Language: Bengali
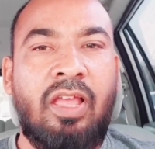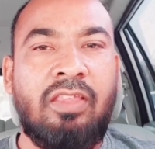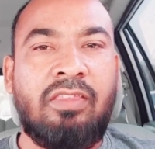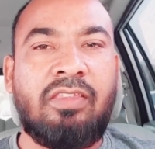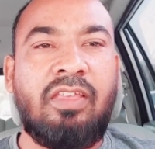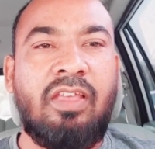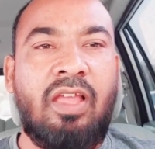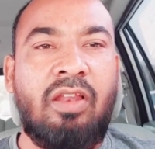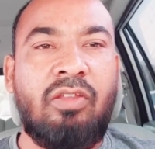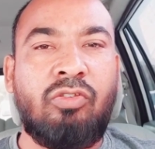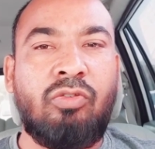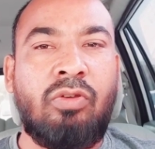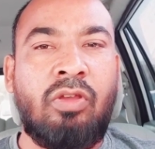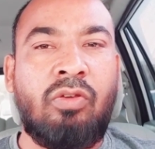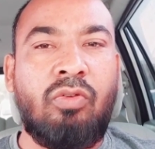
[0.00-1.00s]
বা আমি ঘুরে
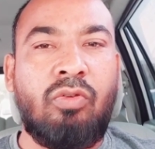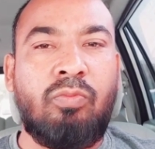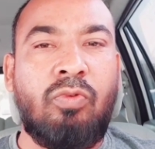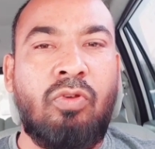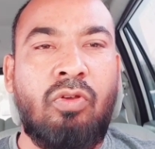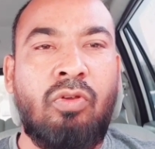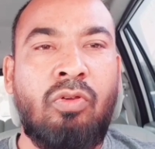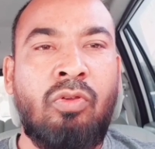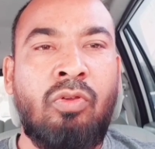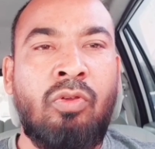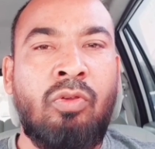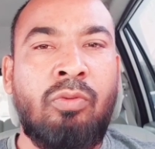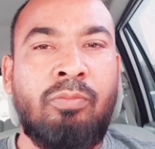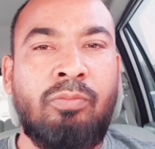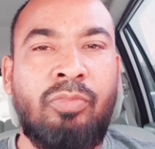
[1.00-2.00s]
দেখব আমি
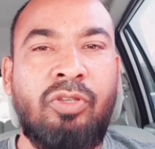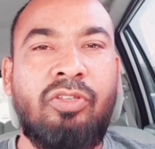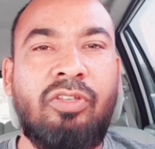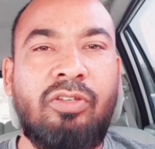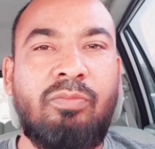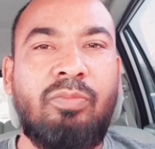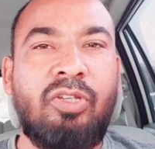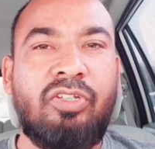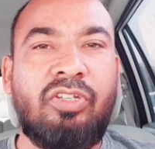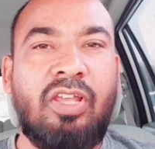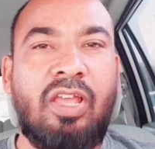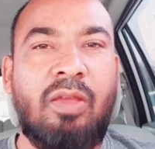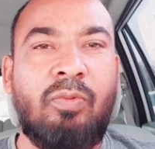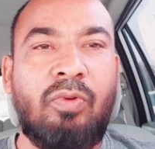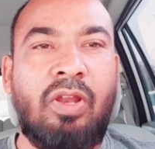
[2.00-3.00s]
ডুবে দেখব এটা
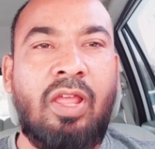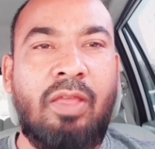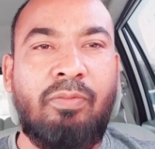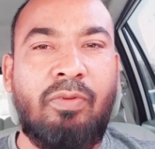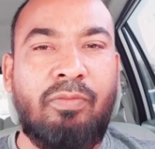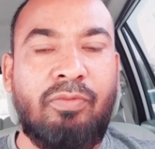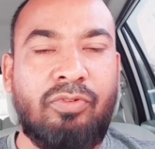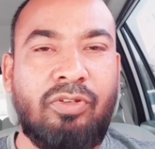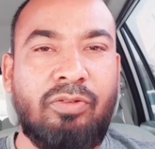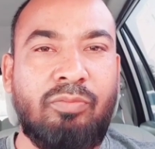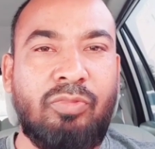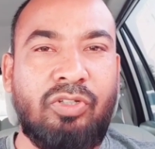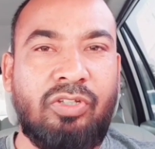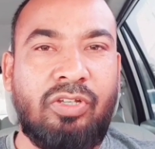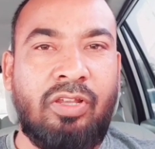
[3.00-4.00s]
যে কোনো একটা
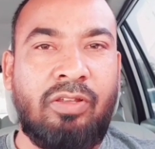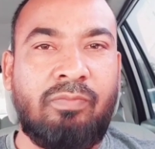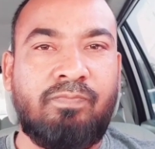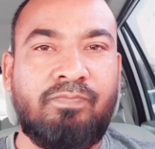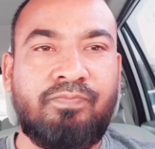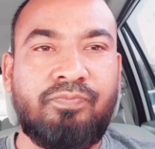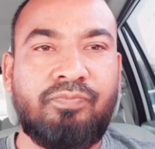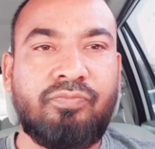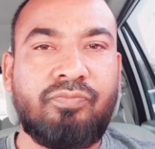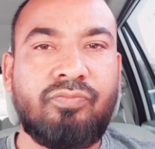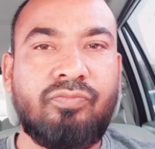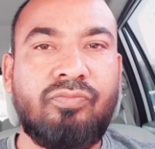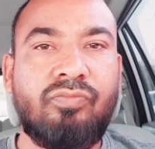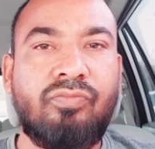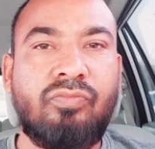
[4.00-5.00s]
বলেন এখন
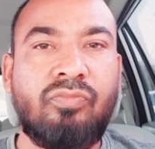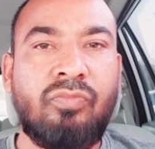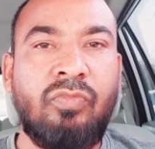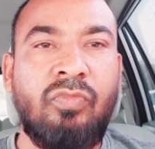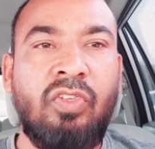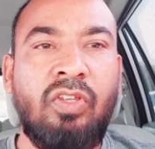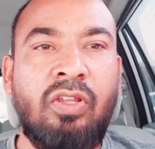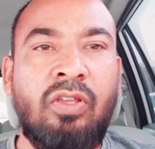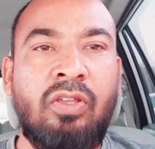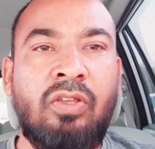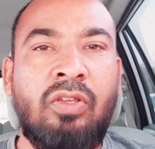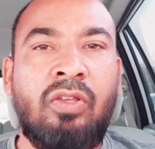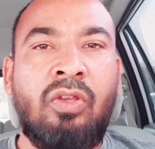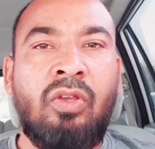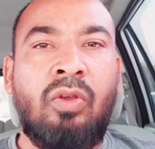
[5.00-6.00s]
আপনি কি করতেছেন
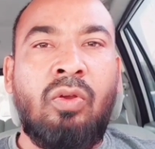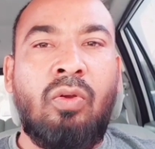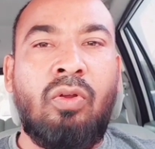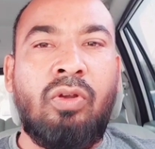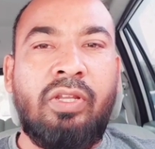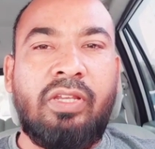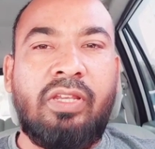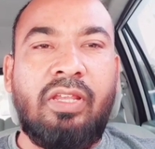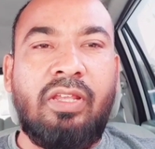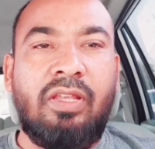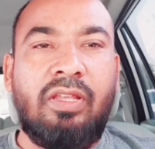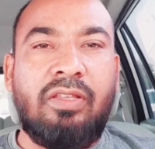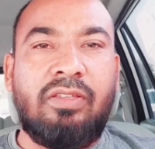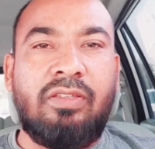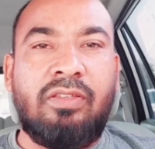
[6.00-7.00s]
বলতেছেন আমি যাই এর
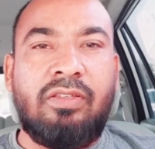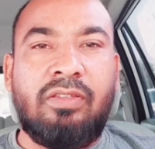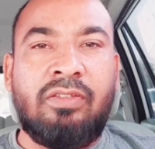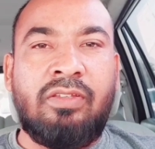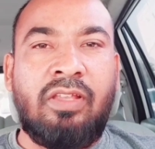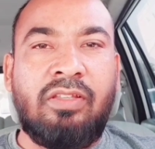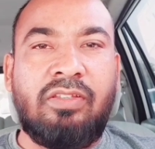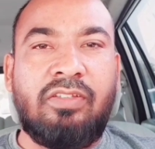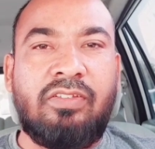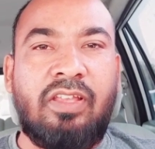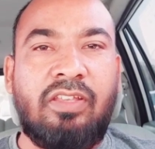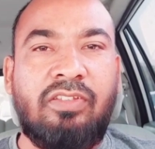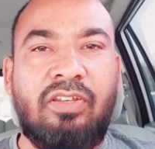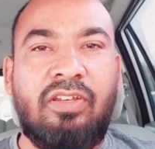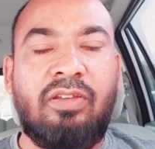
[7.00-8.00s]
ভিসা কনভার্ট
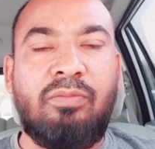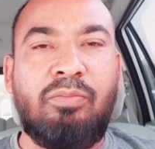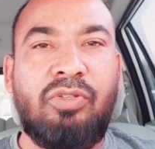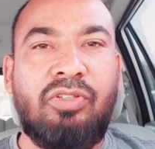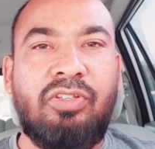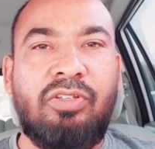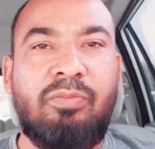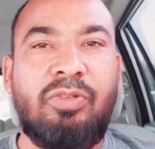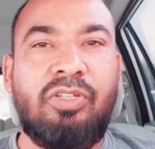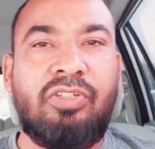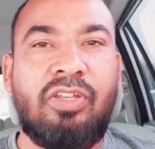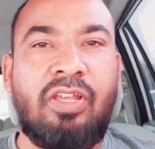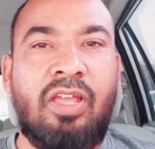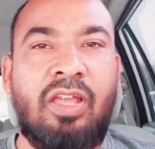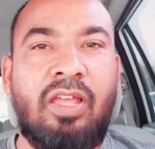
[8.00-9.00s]
করব অনেকে
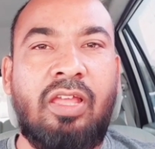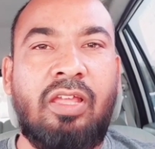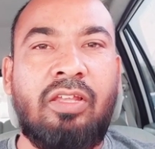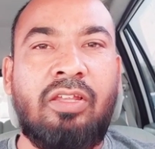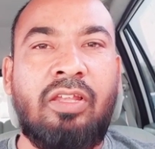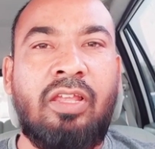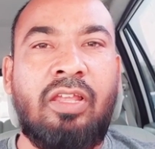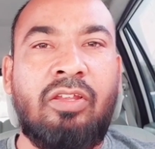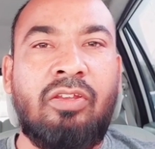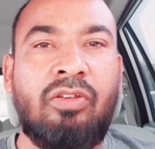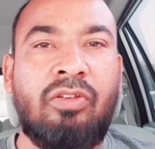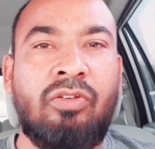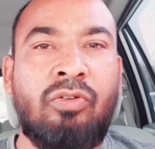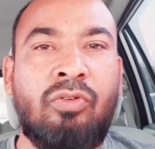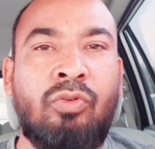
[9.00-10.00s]
বলি দেন
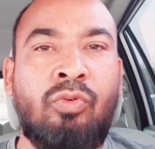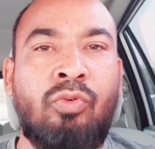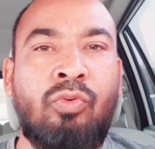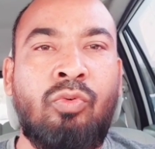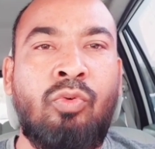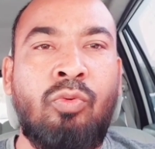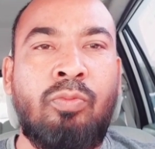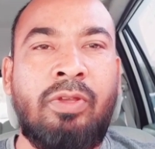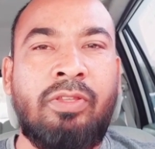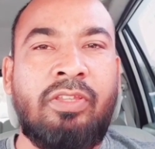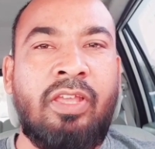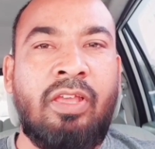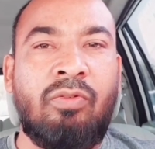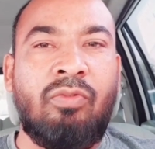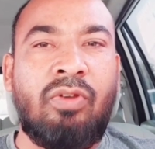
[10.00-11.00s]
তখন ওরা কি
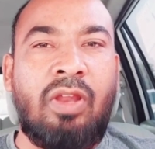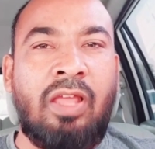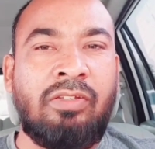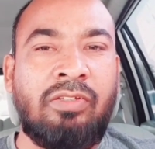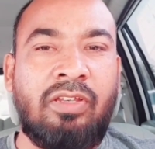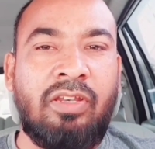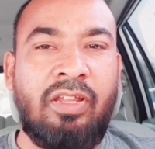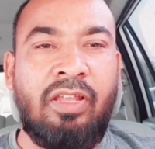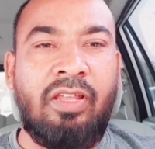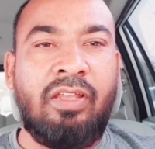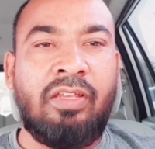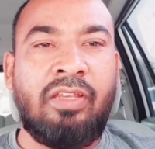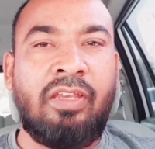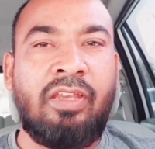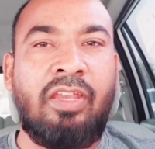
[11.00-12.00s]
করে আপনাকে
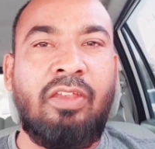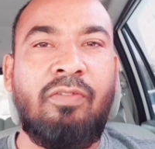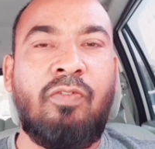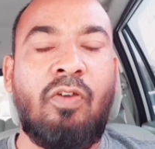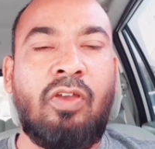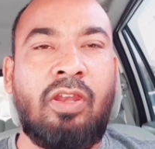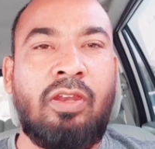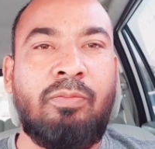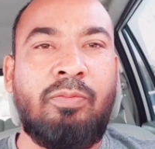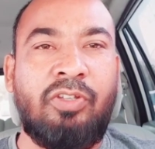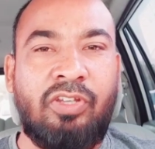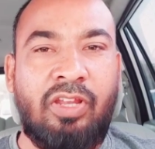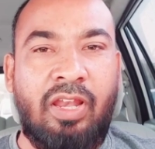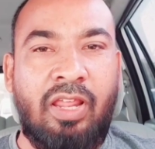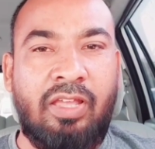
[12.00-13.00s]

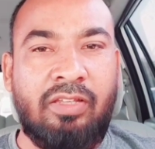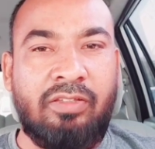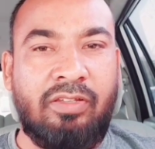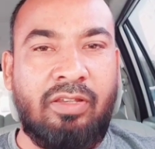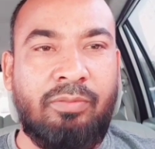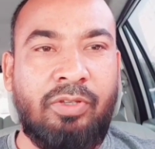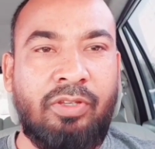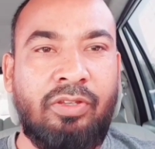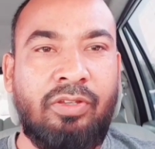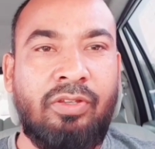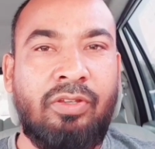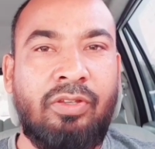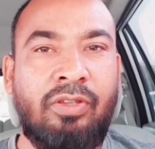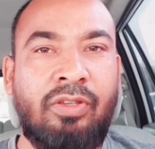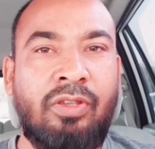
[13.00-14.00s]
বাংলাদেশে অফিস
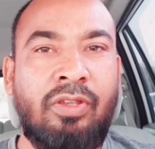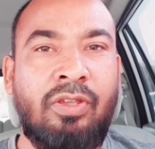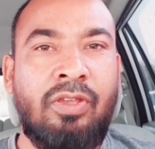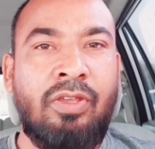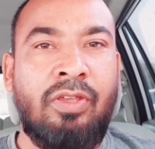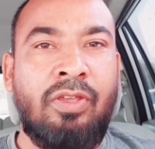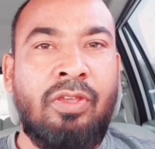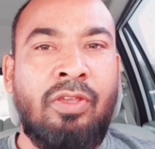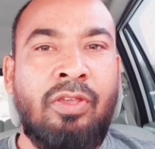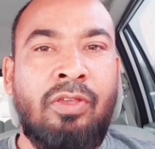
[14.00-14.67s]
পাঠায় দেয়